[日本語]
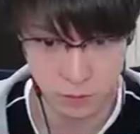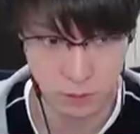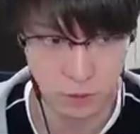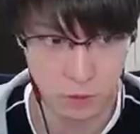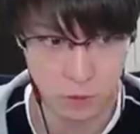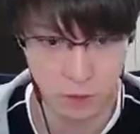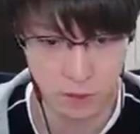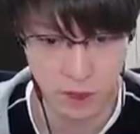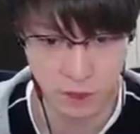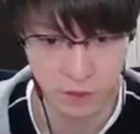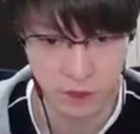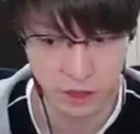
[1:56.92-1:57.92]
おう、危ない。
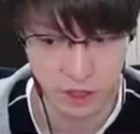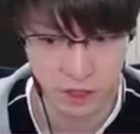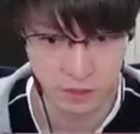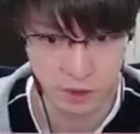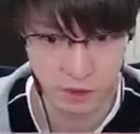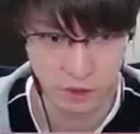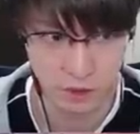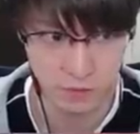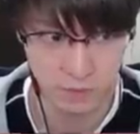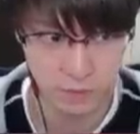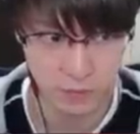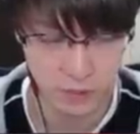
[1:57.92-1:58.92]
これ一旦引きましょう。
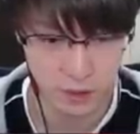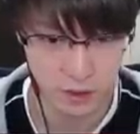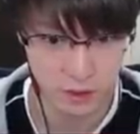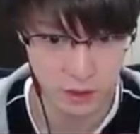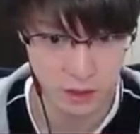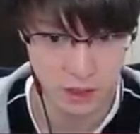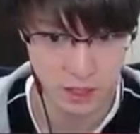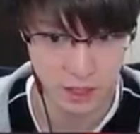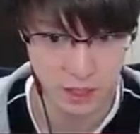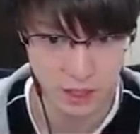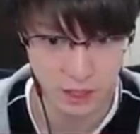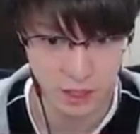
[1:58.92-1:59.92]
で、スタン入
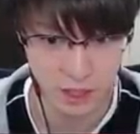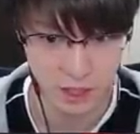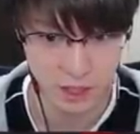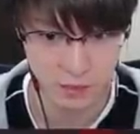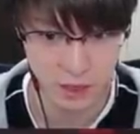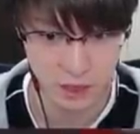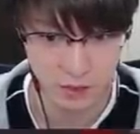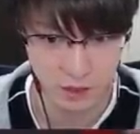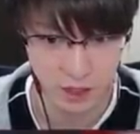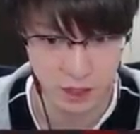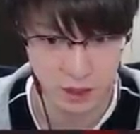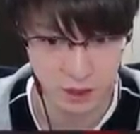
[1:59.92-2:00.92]
れて、詰めてきてるね。
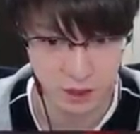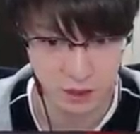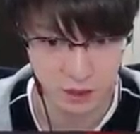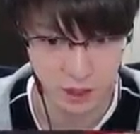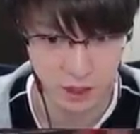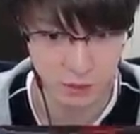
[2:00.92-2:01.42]
倒